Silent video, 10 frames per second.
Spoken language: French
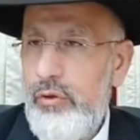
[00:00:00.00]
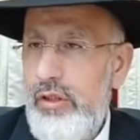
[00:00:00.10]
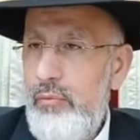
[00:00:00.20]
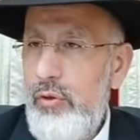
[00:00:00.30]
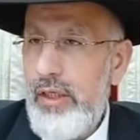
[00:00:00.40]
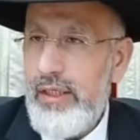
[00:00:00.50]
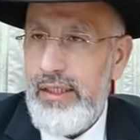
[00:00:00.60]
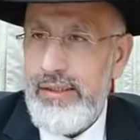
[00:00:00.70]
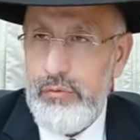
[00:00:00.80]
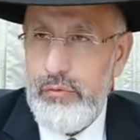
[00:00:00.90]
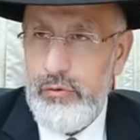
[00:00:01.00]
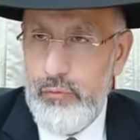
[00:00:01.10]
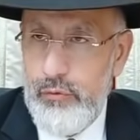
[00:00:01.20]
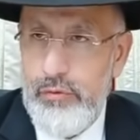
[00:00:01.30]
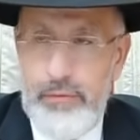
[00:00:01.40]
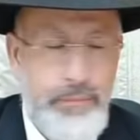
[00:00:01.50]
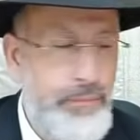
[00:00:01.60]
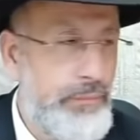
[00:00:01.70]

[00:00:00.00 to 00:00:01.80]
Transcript: le début de la création du monde,